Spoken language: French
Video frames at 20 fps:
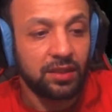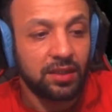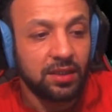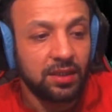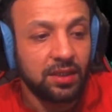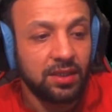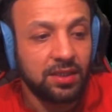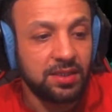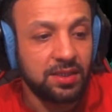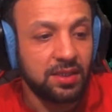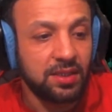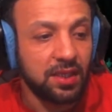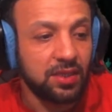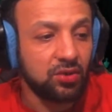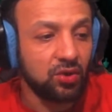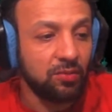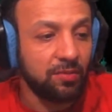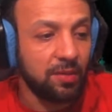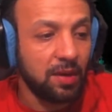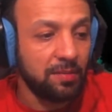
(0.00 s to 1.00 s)
Ils n'étaient
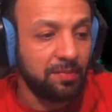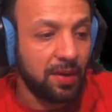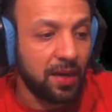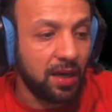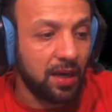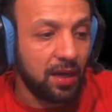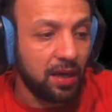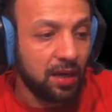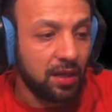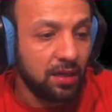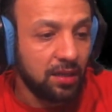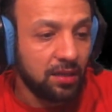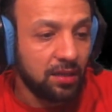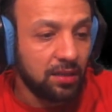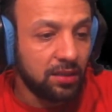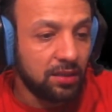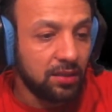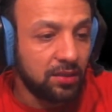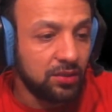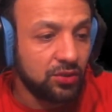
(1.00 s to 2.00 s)
sûrement pas,
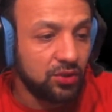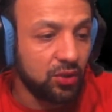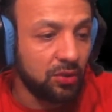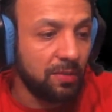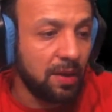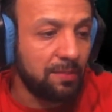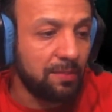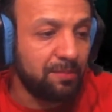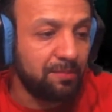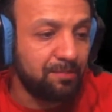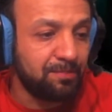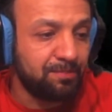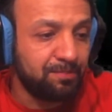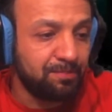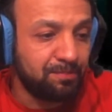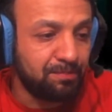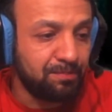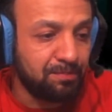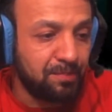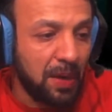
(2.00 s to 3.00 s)
sûrement
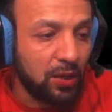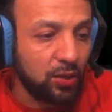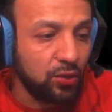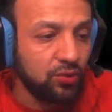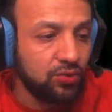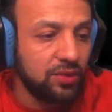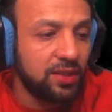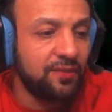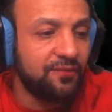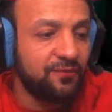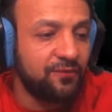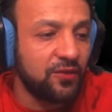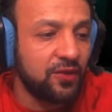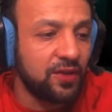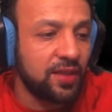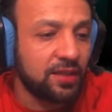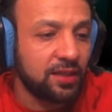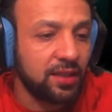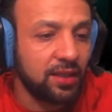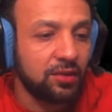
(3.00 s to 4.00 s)
par une des fenêtres.